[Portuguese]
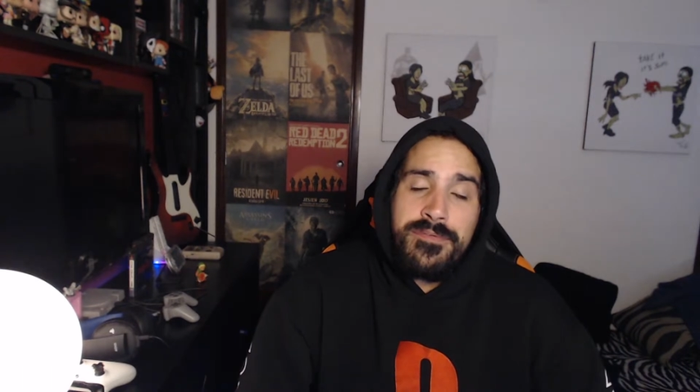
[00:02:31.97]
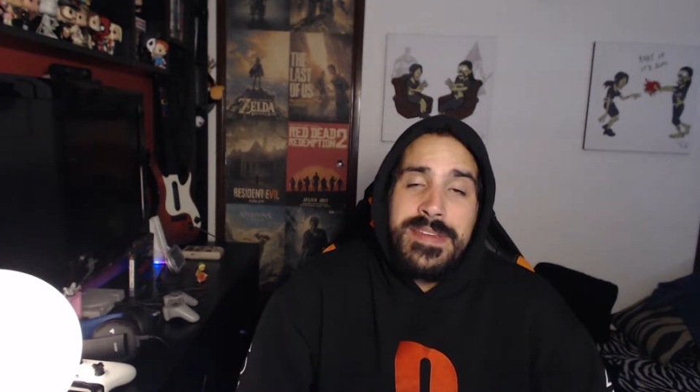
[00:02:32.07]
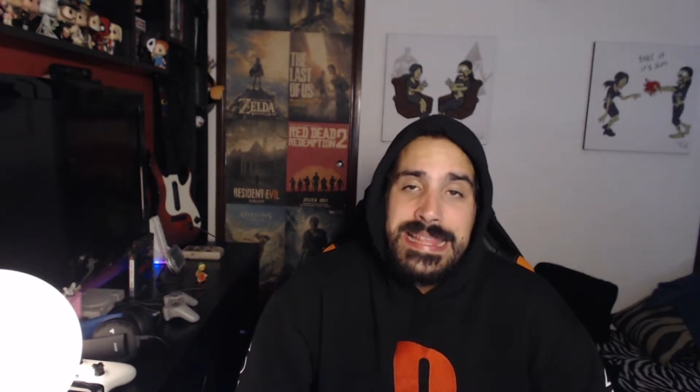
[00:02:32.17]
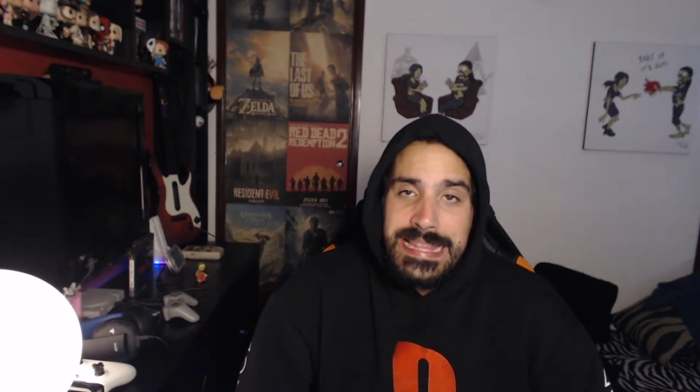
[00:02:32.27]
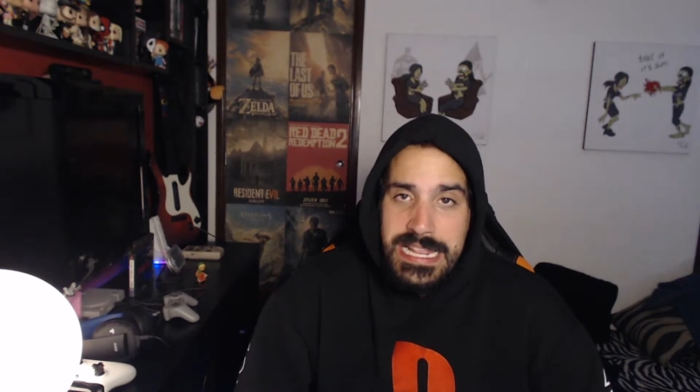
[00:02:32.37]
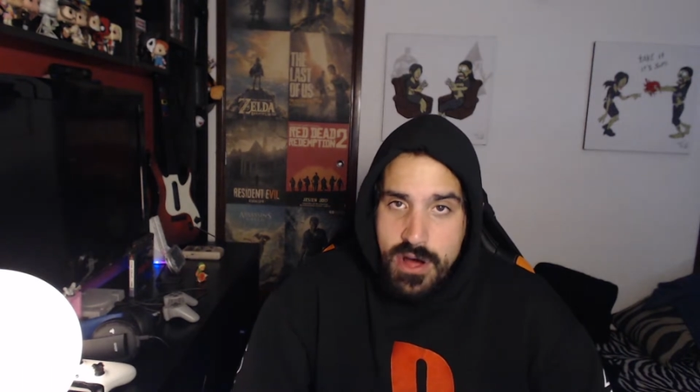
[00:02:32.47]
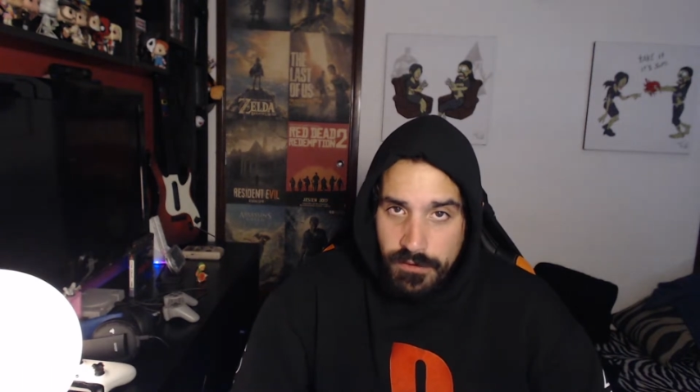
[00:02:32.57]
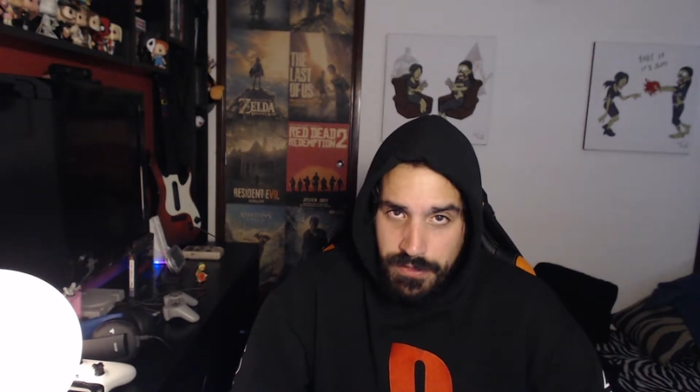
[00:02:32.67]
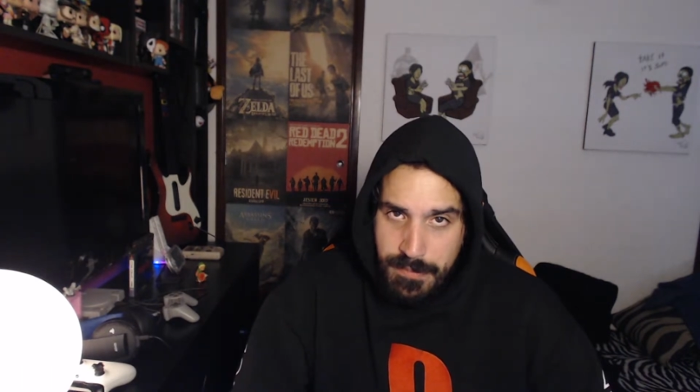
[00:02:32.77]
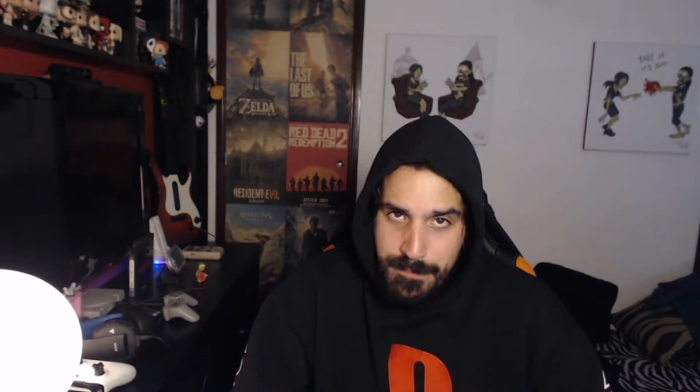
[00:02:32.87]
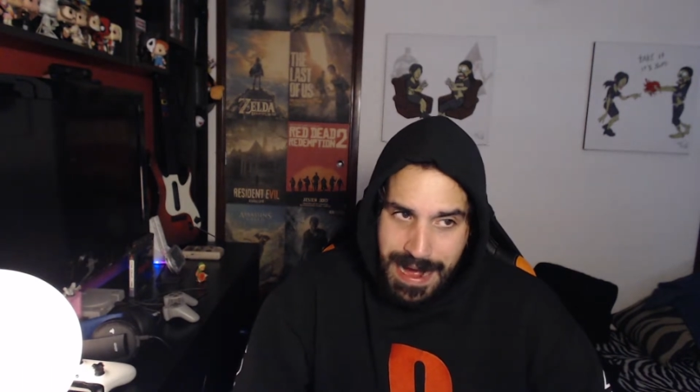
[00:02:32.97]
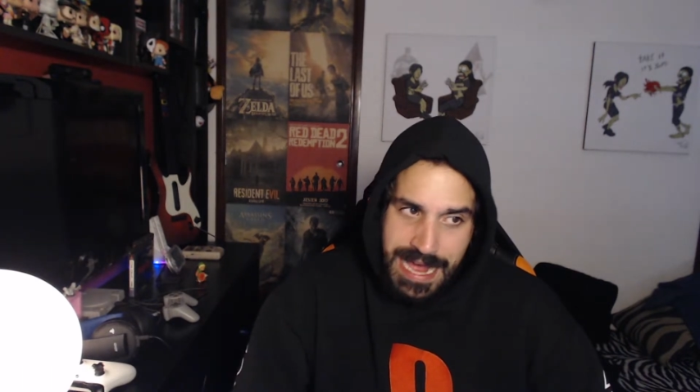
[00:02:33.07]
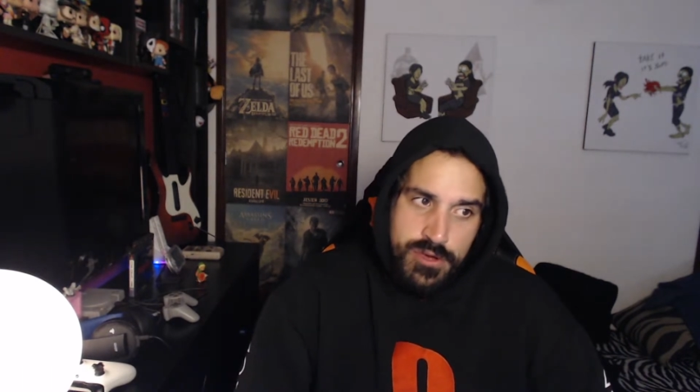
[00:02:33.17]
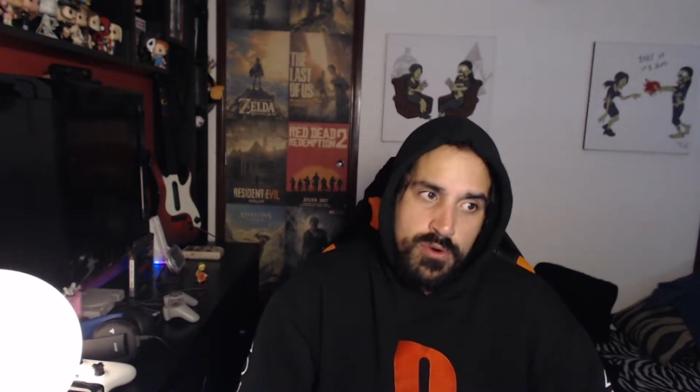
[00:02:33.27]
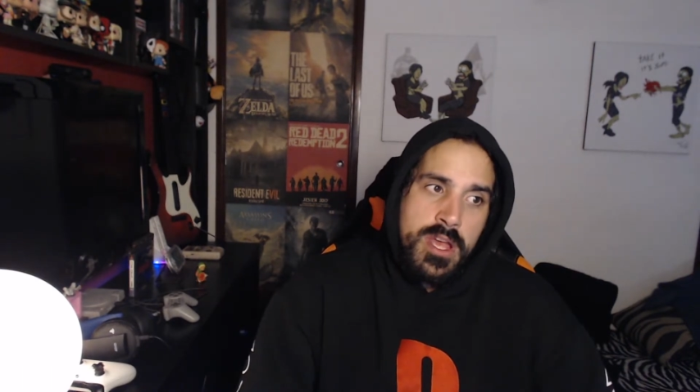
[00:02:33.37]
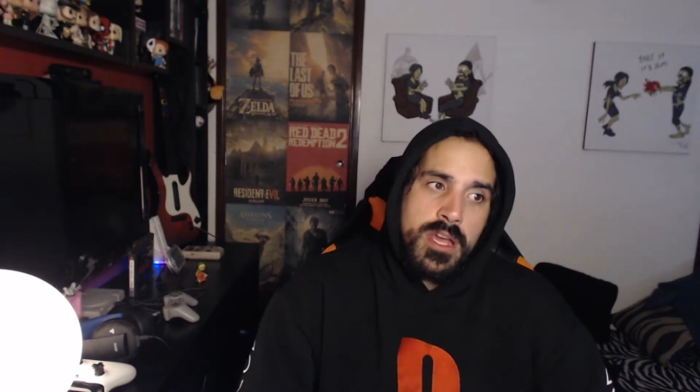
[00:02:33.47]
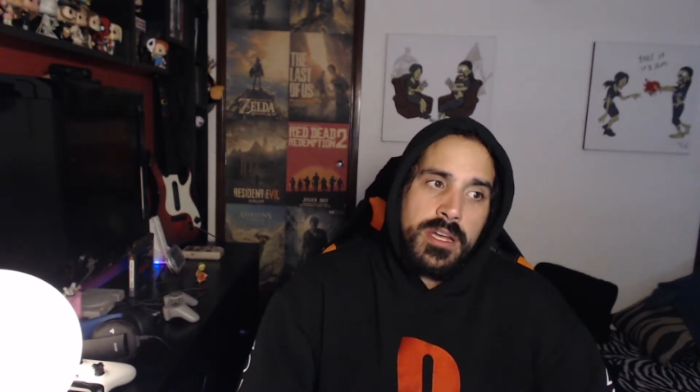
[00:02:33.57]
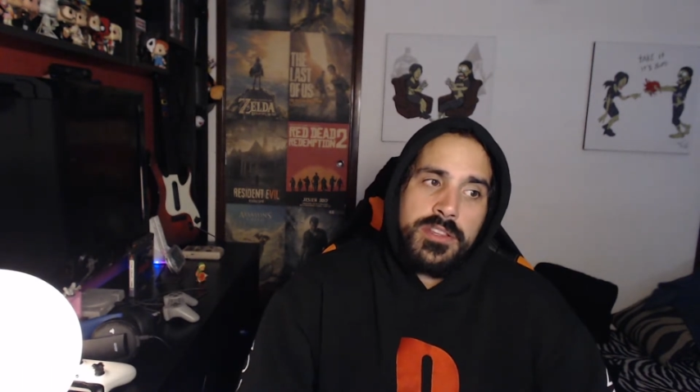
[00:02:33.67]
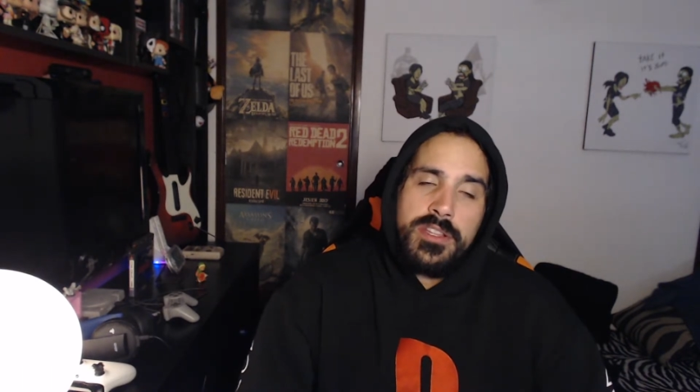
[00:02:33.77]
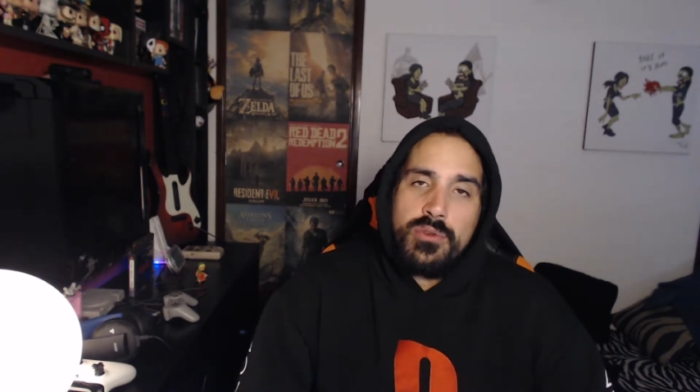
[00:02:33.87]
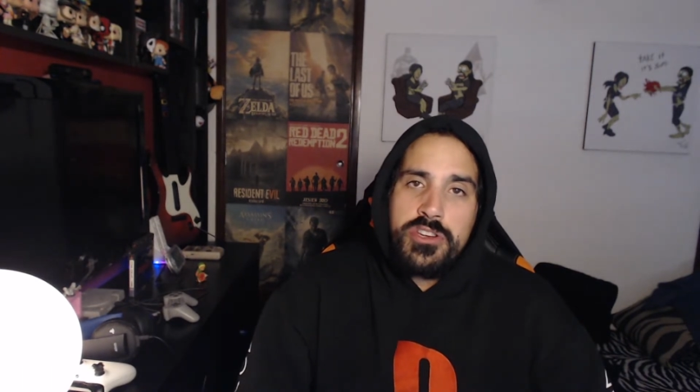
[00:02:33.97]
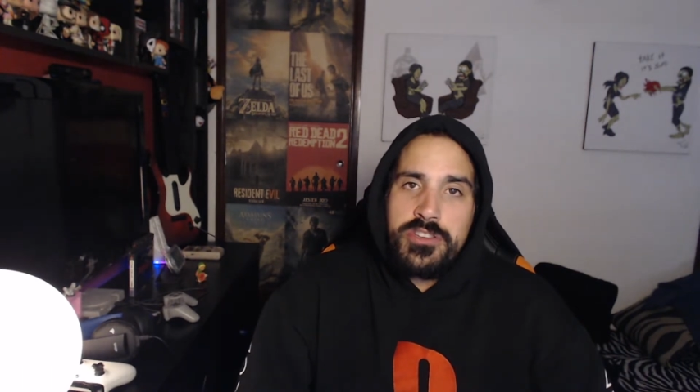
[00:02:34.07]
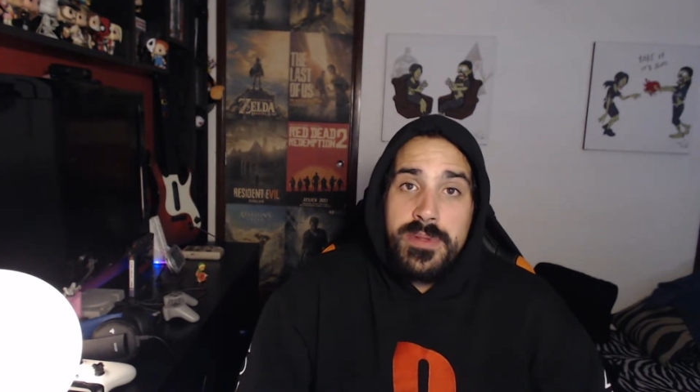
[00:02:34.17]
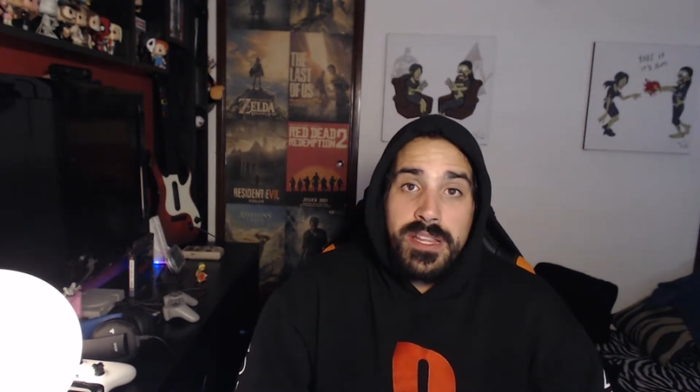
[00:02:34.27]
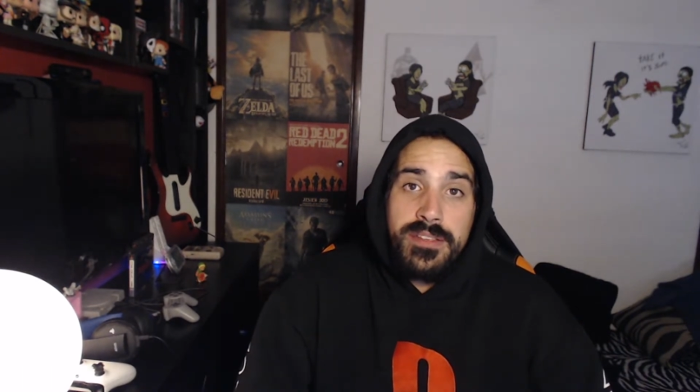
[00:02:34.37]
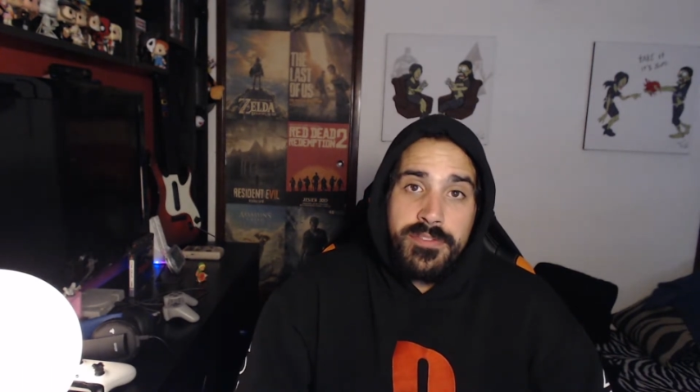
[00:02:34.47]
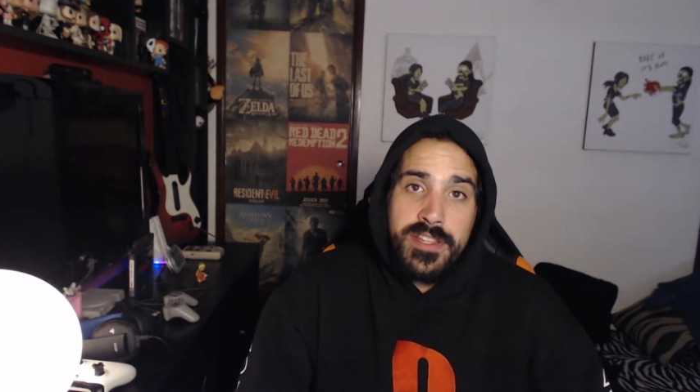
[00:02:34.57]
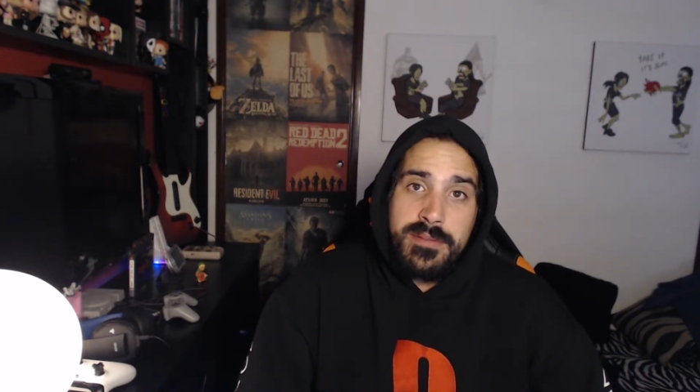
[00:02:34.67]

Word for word: 29 de Maio de 2020,